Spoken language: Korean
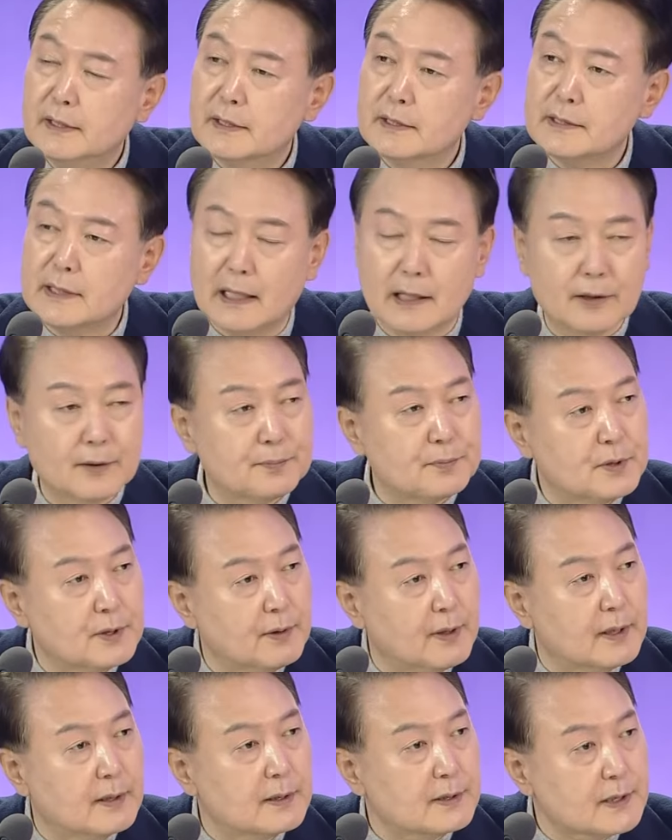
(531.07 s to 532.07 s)
사업
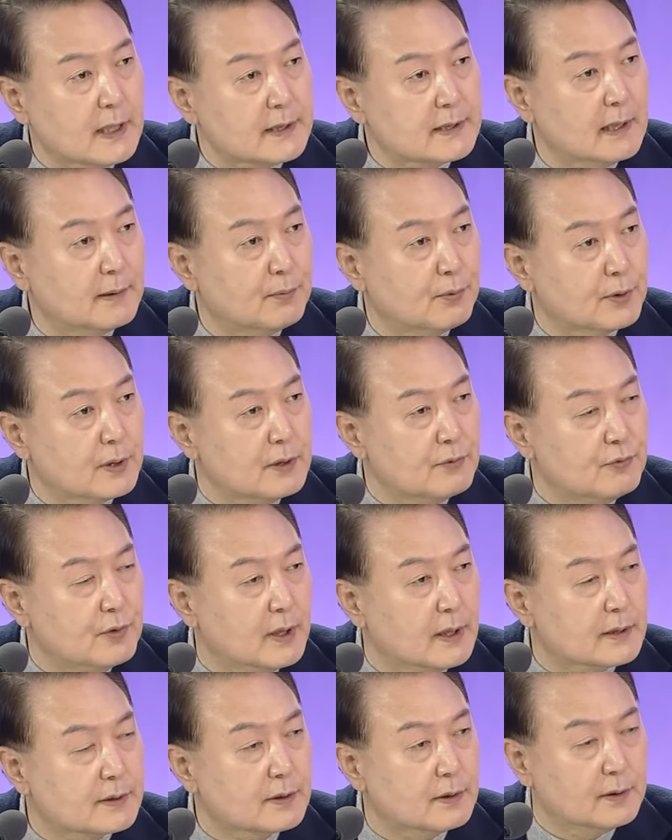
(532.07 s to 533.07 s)
기회를 찾아보기
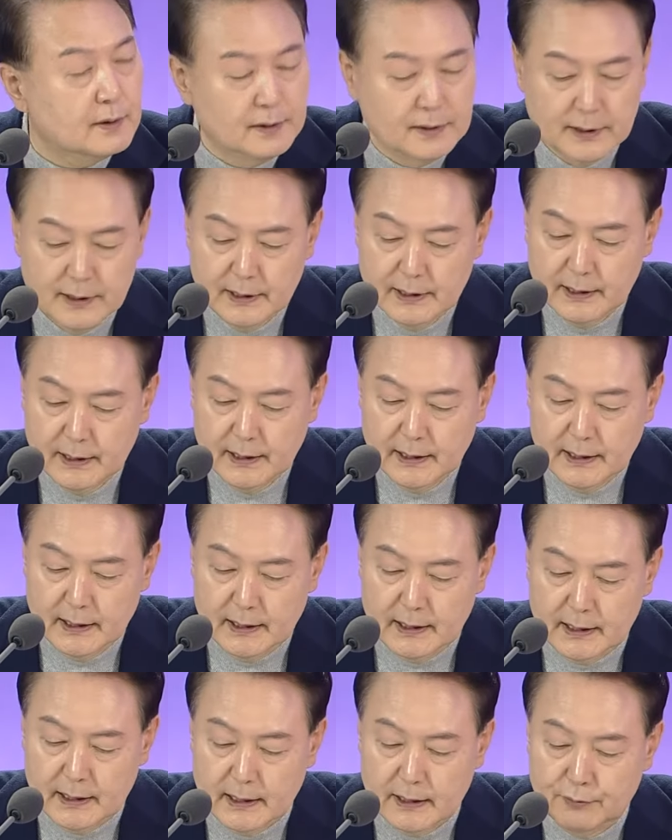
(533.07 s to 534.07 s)
위해서
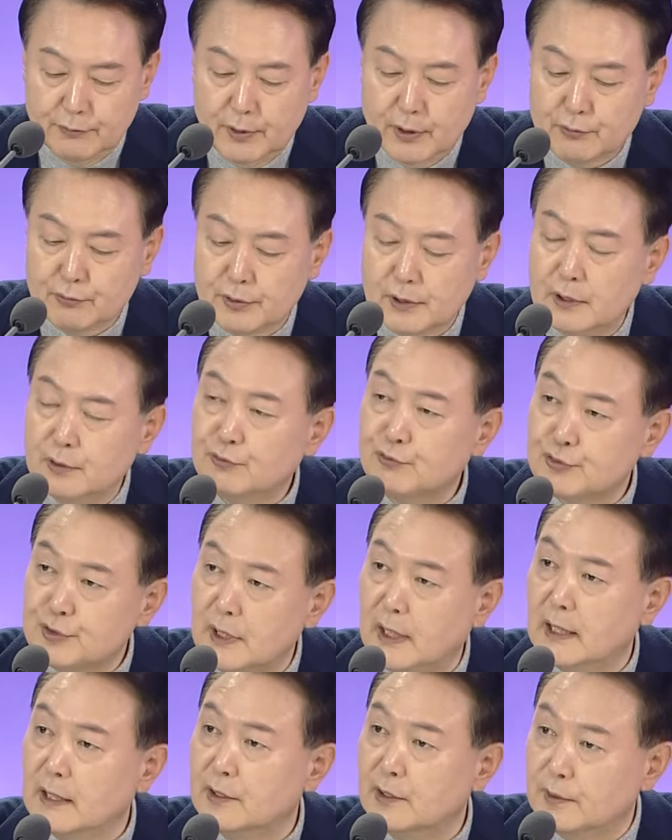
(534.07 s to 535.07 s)
예, 외국인
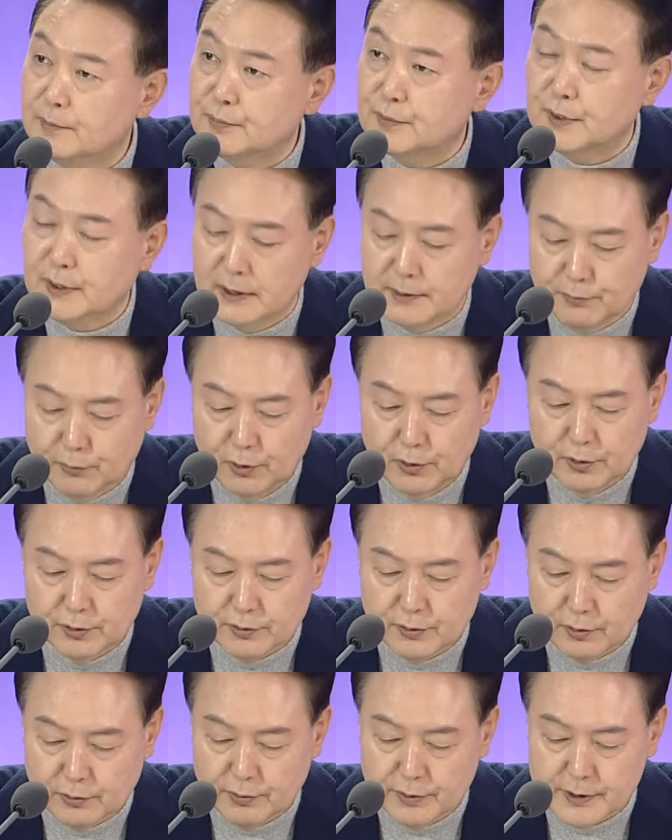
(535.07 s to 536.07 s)
투자 기업들이
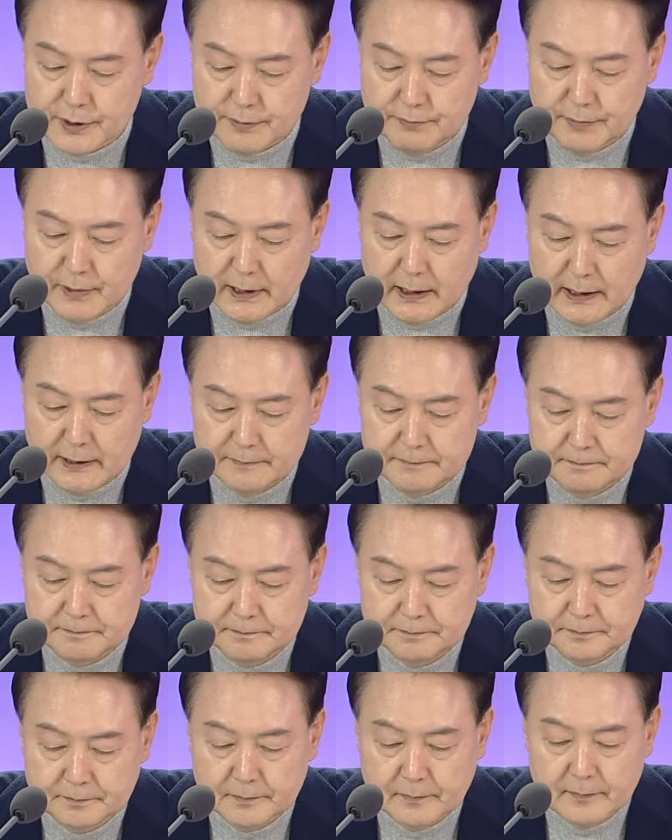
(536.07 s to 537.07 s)
몰려들고 있습니다.
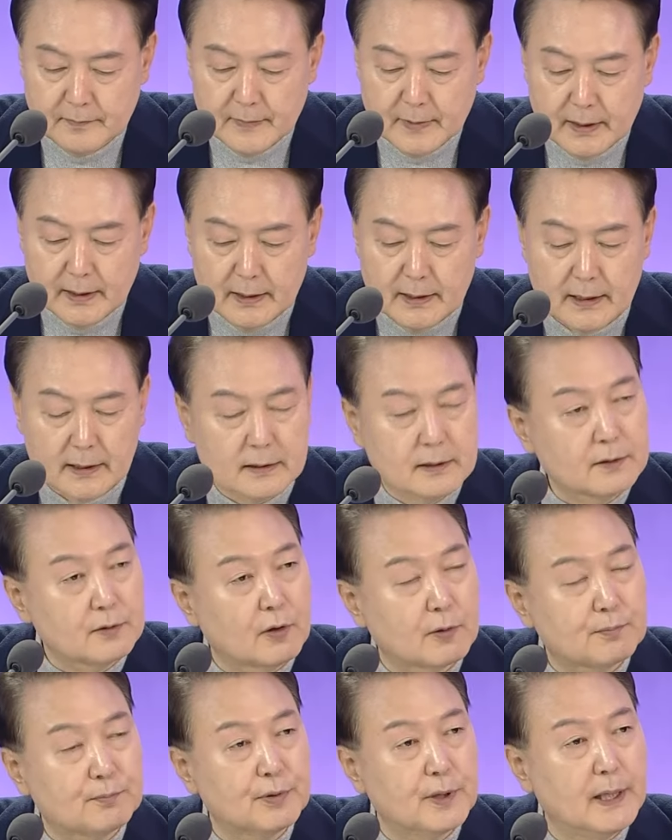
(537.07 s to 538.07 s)
예, 그
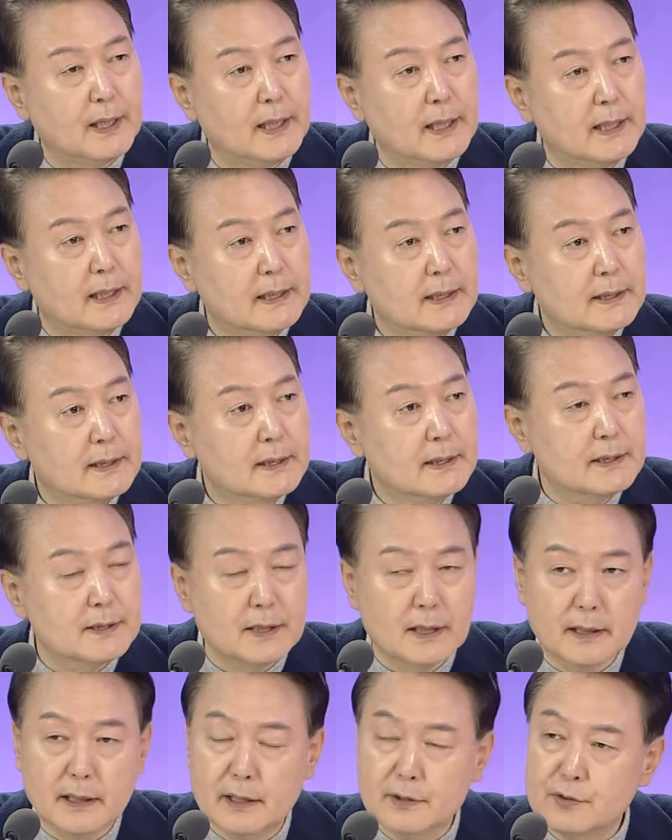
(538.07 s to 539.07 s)
덕분에
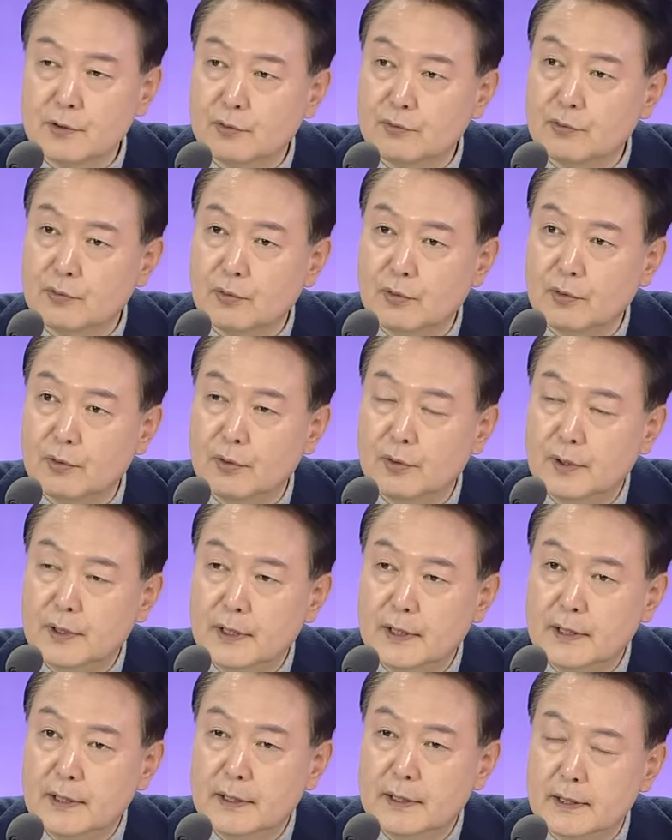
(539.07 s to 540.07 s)
세계적으로
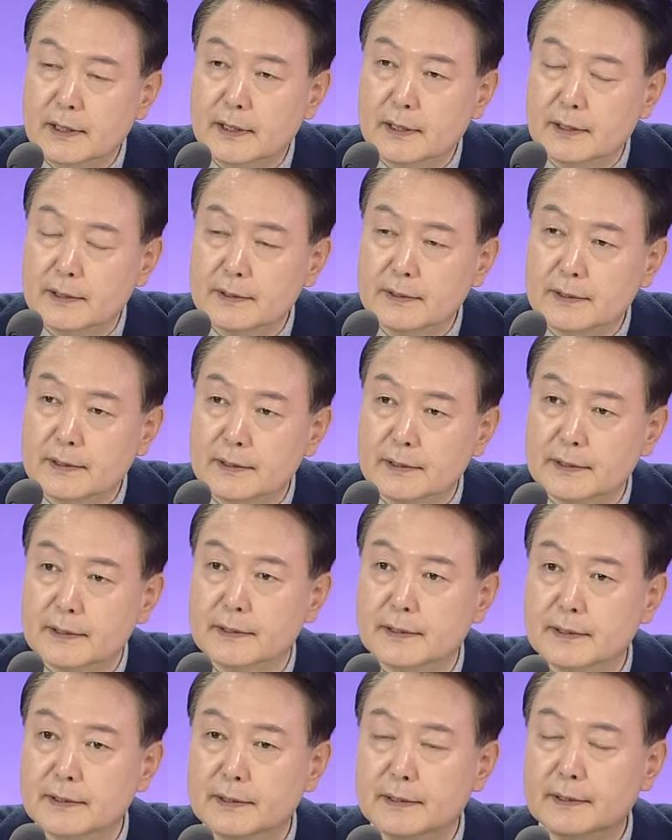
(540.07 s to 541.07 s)
이런
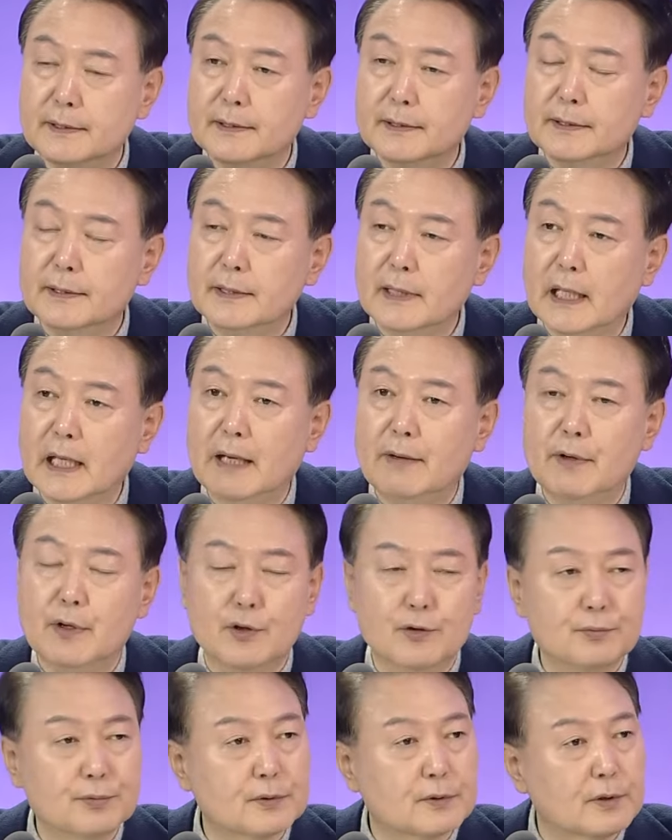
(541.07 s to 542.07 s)
그
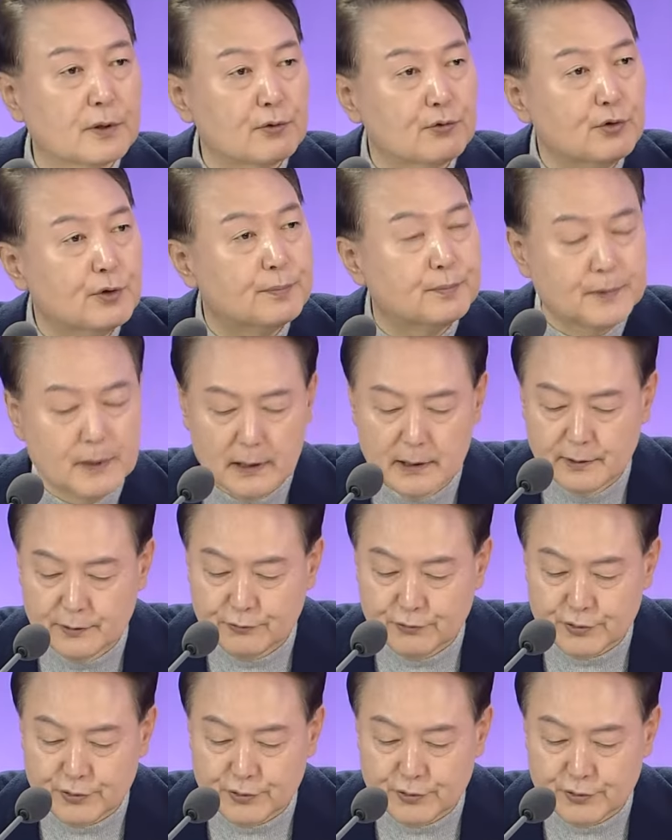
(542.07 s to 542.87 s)
해외로부터 유입되는